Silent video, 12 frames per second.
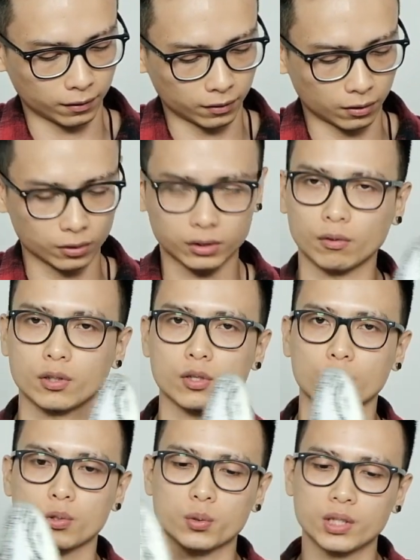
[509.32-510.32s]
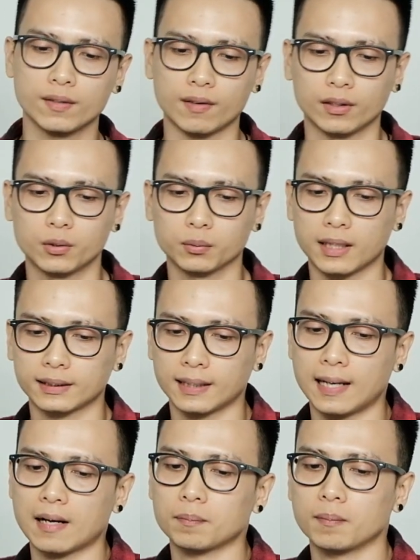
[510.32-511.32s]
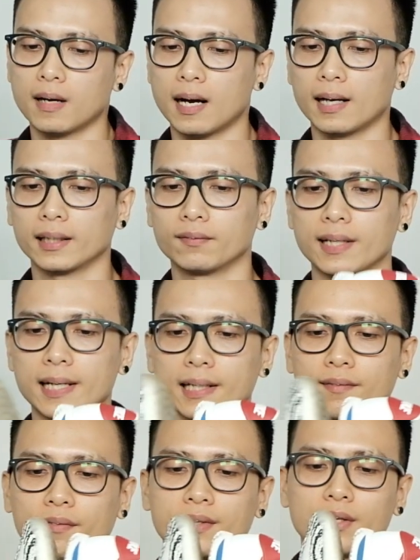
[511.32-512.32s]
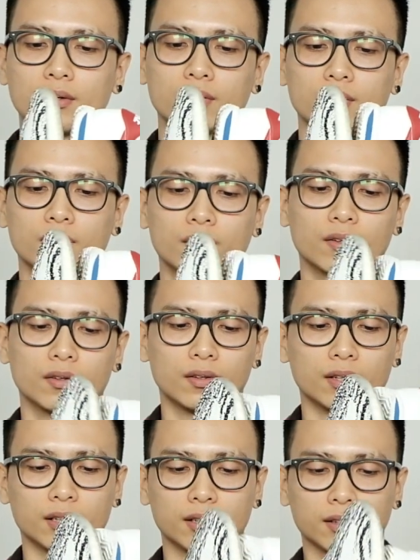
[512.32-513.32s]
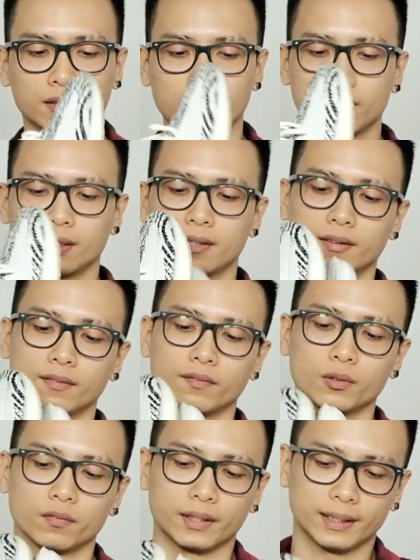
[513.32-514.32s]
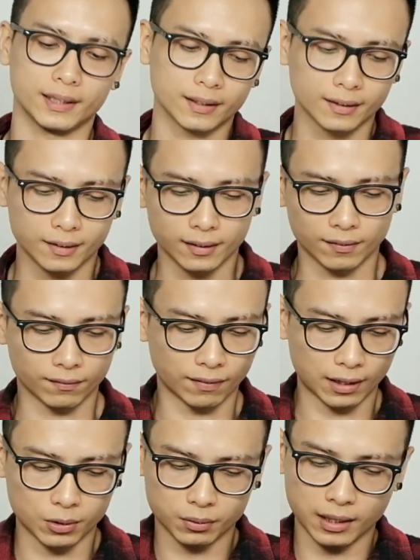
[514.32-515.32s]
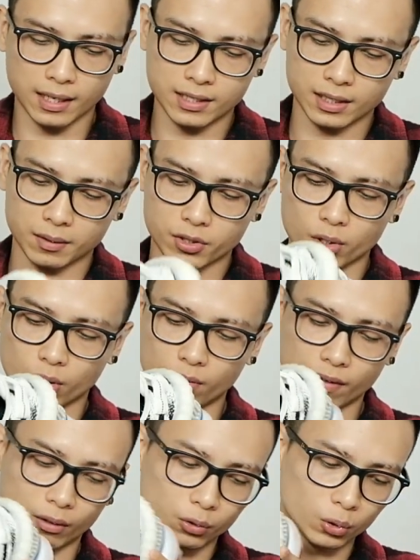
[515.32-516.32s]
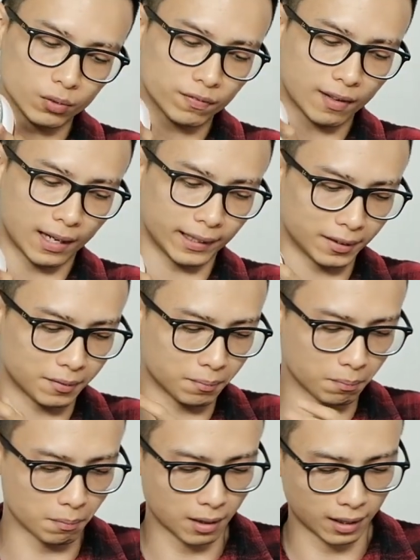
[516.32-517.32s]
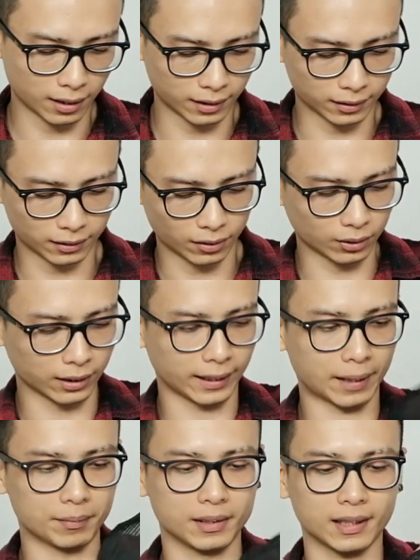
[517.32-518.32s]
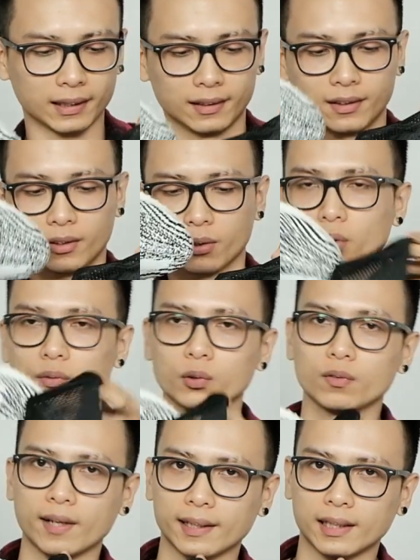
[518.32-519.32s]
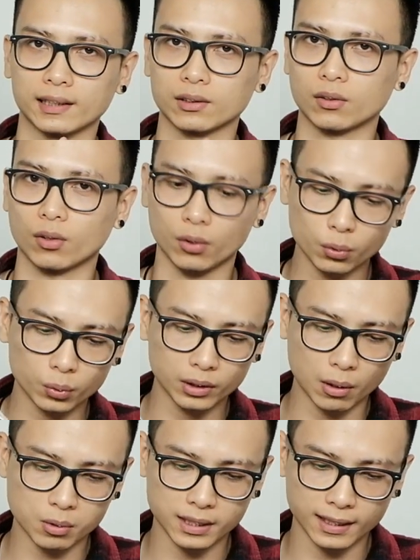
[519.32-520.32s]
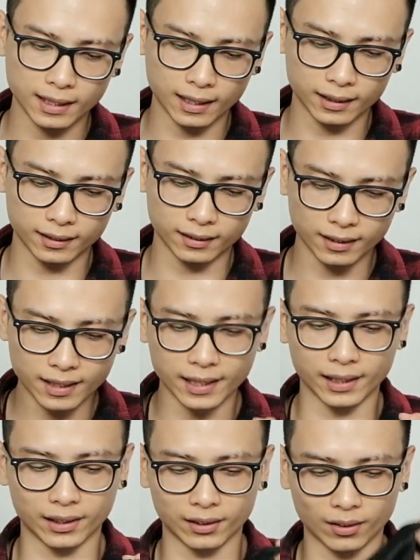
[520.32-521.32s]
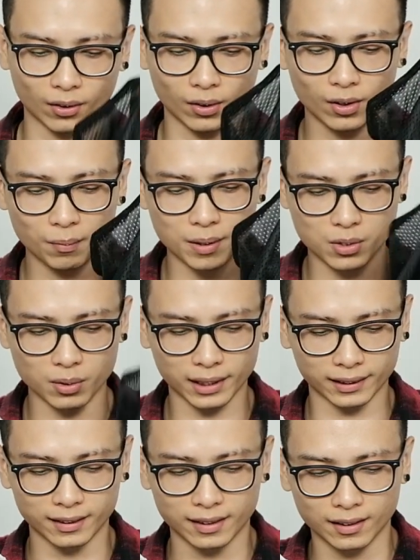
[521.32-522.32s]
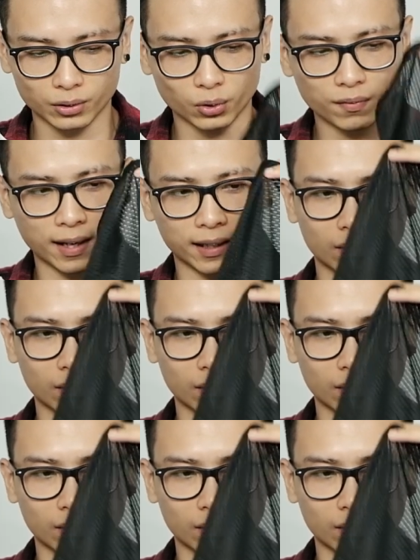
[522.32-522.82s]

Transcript: đó sau khi cho sushi vào thì chúng ta sẽ áp hai phần đế này vào với nhau à, đây đi ví dụ vậy đi và chúng ta sẽ cho vào cái túi vải mà họ tặng kèm như thế này đút vào túi vải này sau đó rút đầu dây lại để nó không bị xô lệch túi vải